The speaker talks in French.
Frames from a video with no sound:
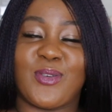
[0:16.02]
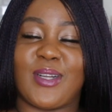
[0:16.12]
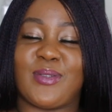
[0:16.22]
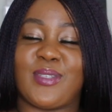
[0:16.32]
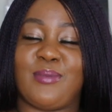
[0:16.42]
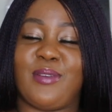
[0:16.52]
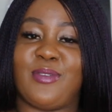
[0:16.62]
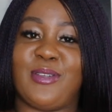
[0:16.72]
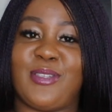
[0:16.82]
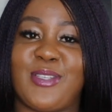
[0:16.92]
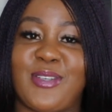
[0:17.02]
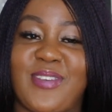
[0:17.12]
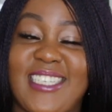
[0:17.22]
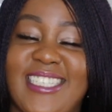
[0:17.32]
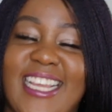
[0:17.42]
Coucou à tous et bienvenue sur
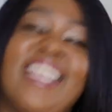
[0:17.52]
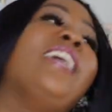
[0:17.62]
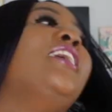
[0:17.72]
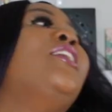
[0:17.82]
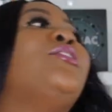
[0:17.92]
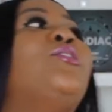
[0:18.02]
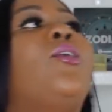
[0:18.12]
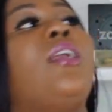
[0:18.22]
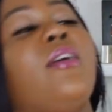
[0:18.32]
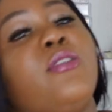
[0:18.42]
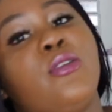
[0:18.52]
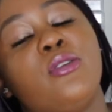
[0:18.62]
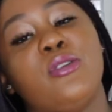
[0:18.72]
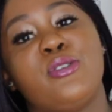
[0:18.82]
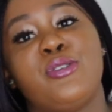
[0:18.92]
ma chaîne. Donc la vidéo
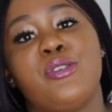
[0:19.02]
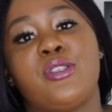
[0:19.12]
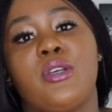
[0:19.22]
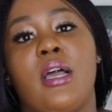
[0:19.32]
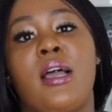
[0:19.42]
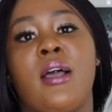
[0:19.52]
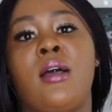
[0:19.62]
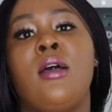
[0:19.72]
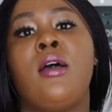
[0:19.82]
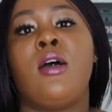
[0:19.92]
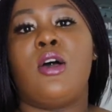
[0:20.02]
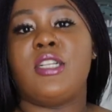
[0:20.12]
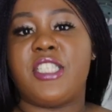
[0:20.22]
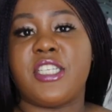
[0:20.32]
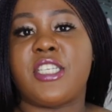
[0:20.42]
d'aujourd'hui sera
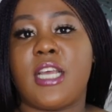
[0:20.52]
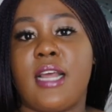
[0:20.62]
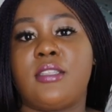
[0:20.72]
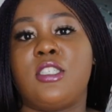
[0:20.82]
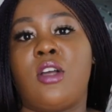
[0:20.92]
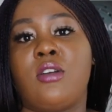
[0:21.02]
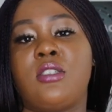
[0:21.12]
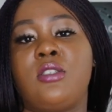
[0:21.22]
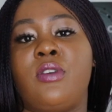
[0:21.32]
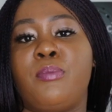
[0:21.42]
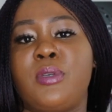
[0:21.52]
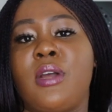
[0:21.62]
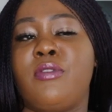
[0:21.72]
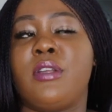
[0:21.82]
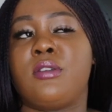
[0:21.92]
un petit chat. Genre, j'ai
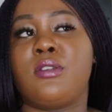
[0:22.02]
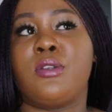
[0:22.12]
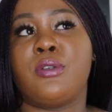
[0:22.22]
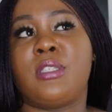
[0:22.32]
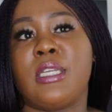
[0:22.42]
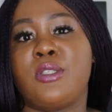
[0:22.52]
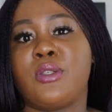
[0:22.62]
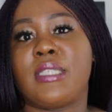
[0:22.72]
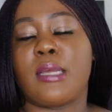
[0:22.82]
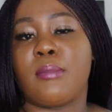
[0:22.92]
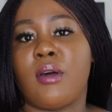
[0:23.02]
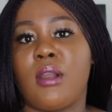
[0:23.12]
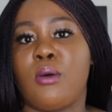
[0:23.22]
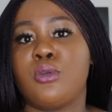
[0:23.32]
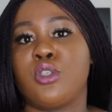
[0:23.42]
envie de, de ce segment
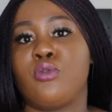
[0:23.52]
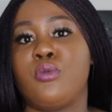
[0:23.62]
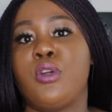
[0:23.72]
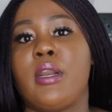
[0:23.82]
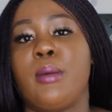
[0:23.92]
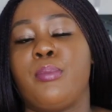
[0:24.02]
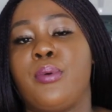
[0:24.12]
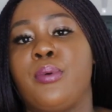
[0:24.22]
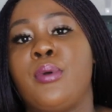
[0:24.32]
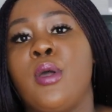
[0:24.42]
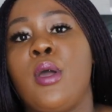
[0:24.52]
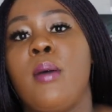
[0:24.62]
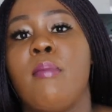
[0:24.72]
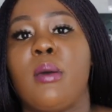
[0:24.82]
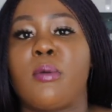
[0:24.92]
là où je vous donne un peu
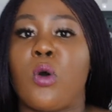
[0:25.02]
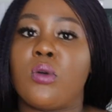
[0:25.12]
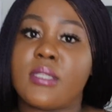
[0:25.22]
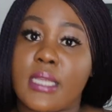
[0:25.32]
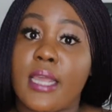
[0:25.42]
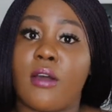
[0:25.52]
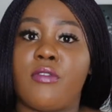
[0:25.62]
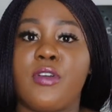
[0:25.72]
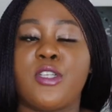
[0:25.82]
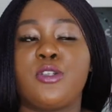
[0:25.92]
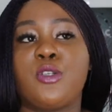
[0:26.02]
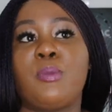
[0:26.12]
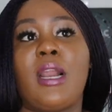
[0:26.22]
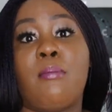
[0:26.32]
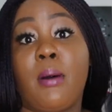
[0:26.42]
mes conseils. En fait, je suis
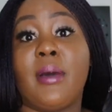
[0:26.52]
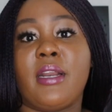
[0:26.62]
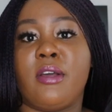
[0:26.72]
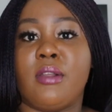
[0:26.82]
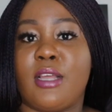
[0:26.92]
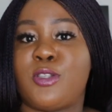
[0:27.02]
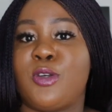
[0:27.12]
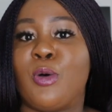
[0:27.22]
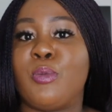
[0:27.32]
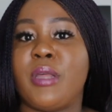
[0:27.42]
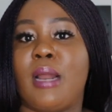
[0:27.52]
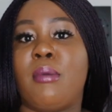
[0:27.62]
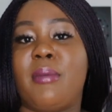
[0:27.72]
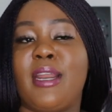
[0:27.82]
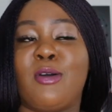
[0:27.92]
pas la maman des relations ou bien la
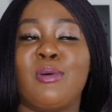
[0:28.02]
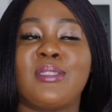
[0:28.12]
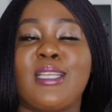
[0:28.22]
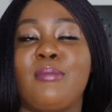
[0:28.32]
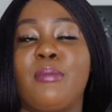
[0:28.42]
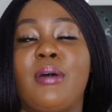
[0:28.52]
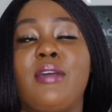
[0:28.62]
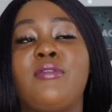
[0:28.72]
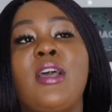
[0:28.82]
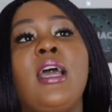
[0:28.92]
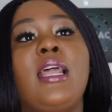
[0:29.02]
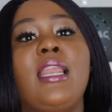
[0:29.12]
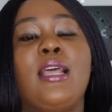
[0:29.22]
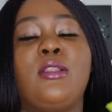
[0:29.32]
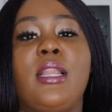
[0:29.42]
maman des conseils, mais bref,
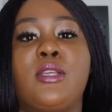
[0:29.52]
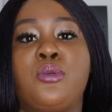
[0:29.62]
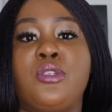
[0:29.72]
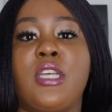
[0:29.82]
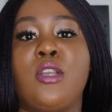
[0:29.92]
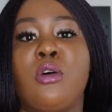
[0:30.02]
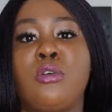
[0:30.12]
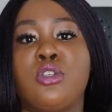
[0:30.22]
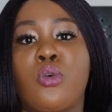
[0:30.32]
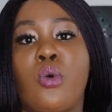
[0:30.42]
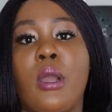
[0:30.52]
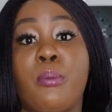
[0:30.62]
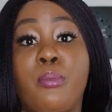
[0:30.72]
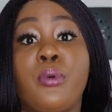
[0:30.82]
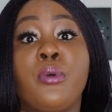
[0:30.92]
les, les sujets dont je crois un
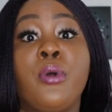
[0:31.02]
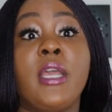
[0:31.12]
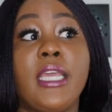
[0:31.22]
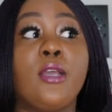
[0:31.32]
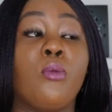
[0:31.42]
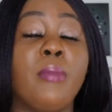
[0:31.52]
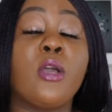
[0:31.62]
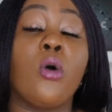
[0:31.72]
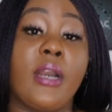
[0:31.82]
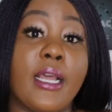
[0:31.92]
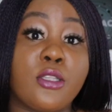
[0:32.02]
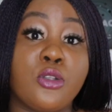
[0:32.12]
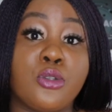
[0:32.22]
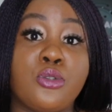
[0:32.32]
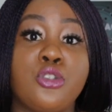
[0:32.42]
peu m'y connaître
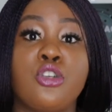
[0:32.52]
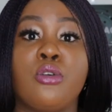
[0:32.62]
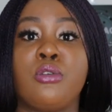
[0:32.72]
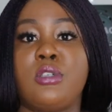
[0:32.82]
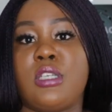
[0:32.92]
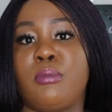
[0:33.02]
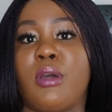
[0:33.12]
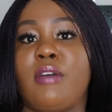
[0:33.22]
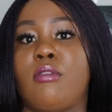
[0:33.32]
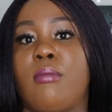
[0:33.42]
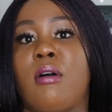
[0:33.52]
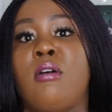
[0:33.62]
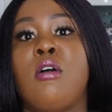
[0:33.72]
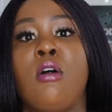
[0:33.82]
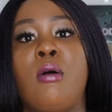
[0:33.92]
dessus, j'aimerais vraiment
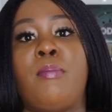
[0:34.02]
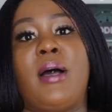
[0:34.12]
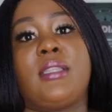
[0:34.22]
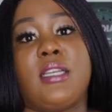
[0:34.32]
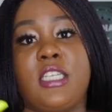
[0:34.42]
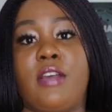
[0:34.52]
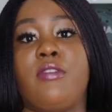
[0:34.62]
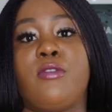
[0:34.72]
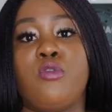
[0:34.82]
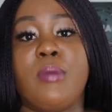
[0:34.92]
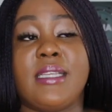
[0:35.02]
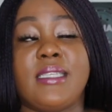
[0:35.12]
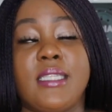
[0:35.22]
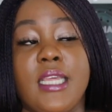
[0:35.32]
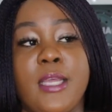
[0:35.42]
partager avec vous
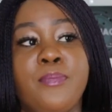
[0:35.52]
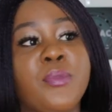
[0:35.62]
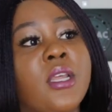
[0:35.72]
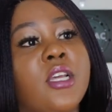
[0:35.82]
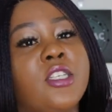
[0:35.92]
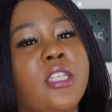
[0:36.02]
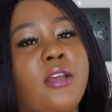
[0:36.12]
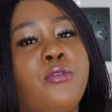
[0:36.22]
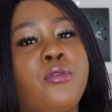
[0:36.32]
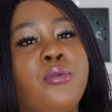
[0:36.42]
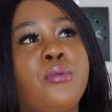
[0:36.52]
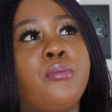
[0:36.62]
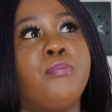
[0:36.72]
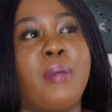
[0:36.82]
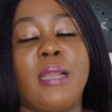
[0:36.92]
mes idées. J'ai vu
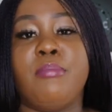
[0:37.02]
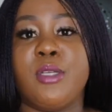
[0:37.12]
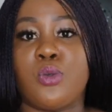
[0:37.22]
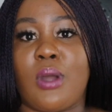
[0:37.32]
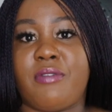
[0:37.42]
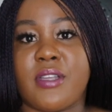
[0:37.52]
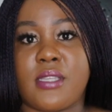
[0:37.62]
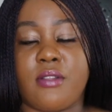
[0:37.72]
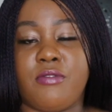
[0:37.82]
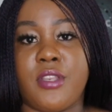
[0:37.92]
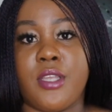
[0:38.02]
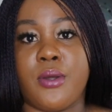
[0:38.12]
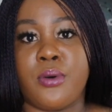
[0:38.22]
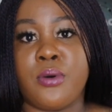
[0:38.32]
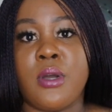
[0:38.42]
Belle Bijou a fait cette
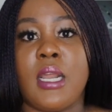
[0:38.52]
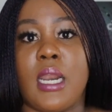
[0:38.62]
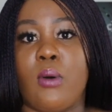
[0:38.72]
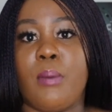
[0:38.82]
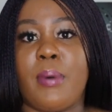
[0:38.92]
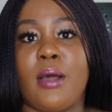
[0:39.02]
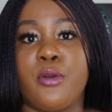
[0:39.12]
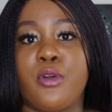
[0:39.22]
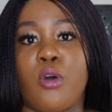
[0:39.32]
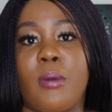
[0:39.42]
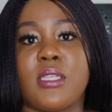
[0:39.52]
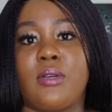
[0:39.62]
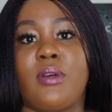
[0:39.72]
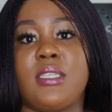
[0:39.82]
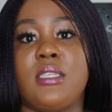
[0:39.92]
vidéo. Là où elle parle de comment
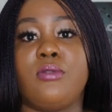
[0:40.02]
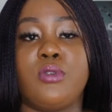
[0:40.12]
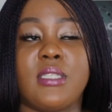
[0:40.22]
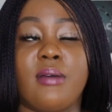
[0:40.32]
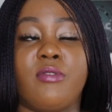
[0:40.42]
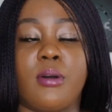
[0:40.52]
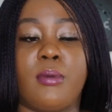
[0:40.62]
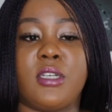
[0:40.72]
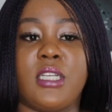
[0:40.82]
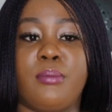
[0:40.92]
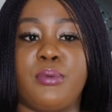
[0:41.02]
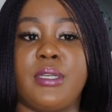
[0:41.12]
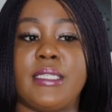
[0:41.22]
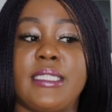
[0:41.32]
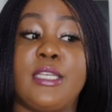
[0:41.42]
savoir si vous aimez vraiment. J'ai un peu
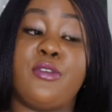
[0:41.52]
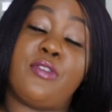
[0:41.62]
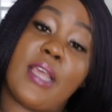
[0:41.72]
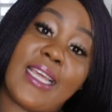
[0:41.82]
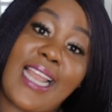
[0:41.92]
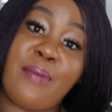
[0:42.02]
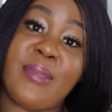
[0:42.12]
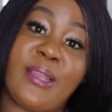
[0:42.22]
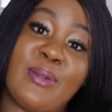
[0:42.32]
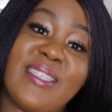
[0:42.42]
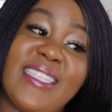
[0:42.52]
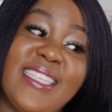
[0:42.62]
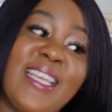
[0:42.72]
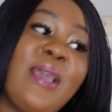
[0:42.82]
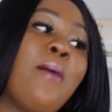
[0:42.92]
décidé de faire la mienne
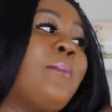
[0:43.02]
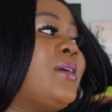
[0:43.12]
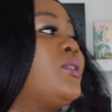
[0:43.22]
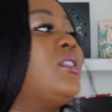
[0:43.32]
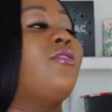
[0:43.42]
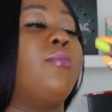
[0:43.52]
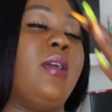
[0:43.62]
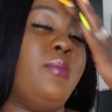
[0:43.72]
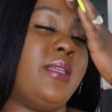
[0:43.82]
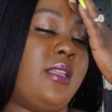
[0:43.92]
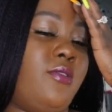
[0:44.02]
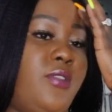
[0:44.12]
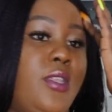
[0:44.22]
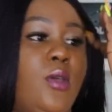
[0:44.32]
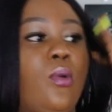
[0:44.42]
aussi. Parce que j'ai vraiment aimé cette
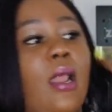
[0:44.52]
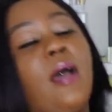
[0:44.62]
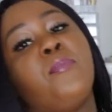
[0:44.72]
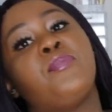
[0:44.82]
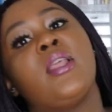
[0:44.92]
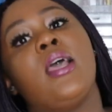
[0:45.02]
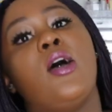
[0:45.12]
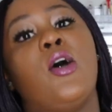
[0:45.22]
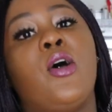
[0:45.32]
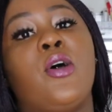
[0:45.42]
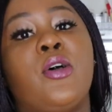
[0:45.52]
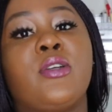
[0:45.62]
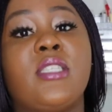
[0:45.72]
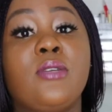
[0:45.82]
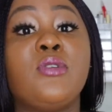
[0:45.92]
vidéo-là.
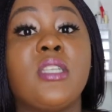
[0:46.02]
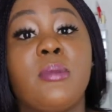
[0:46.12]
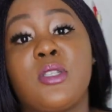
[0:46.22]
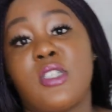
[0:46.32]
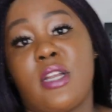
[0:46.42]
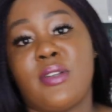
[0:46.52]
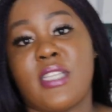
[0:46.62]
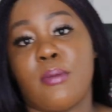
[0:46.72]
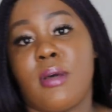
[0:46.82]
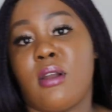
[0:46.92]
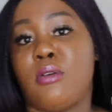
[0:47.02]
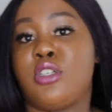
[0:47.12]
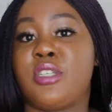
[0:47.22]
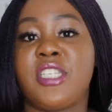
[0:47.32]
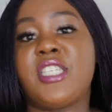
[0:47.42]
Euh, si vous aimez ce genre de segment-là où
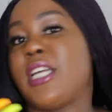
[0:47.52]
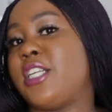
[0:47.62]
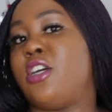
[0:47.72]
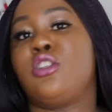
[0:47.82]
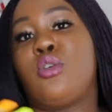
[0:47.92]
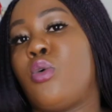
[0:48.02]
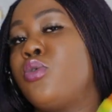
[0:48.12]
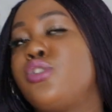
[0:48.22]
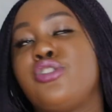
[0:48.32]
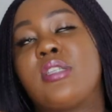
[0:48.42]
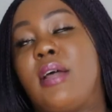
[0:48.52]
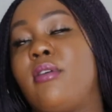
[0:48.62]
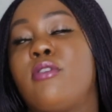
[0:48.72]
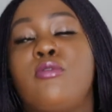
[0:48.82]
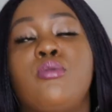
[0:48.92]
je chit je cause juste
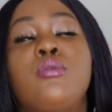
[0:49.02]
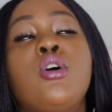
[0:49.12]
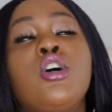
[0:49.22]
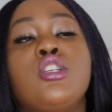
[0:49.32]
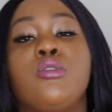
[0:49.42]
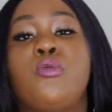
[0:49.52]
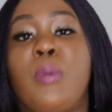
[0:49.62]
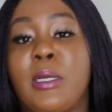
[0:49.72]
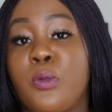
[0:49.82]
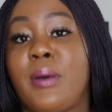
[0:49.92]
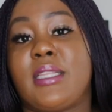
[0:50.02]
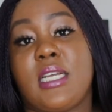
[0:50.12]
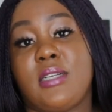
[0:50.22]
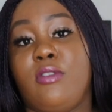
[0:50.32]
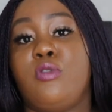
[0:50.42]
avec vous. Je, je
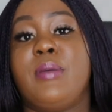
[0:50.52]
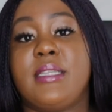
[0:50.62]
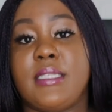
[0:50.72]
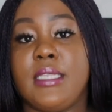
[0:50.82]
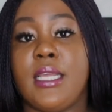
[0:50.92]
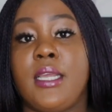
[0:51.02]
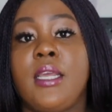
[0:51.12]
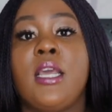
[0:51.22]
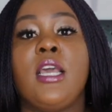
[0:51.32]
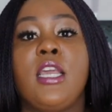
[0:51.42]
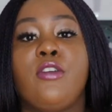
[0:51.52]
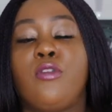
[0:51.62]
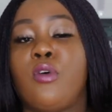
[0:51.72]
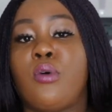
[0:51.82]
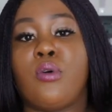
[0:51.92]
partage avec vous mes idées. Il
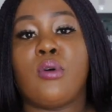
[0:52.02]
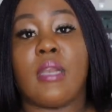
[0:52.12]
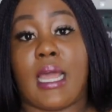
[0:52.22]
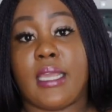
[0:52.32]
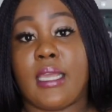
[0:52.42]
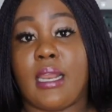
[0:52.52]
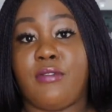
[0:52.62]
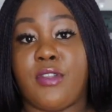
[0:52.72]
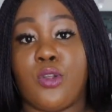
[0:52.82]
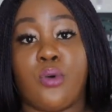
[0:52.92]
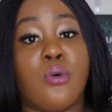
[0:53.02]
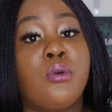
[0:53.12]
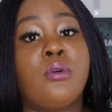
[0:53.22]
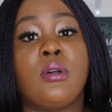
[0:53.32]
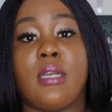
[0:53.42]
faut liker la
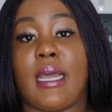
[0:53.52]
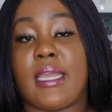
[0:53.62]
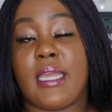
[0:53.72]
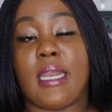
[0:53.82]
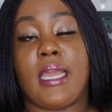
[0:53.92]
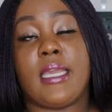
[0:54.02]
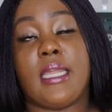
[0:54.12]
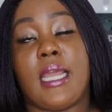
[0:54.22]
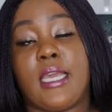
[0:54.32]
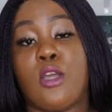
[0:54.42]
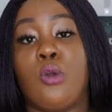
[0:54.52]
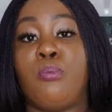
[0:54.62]
vidéo. Liker, liker, liker.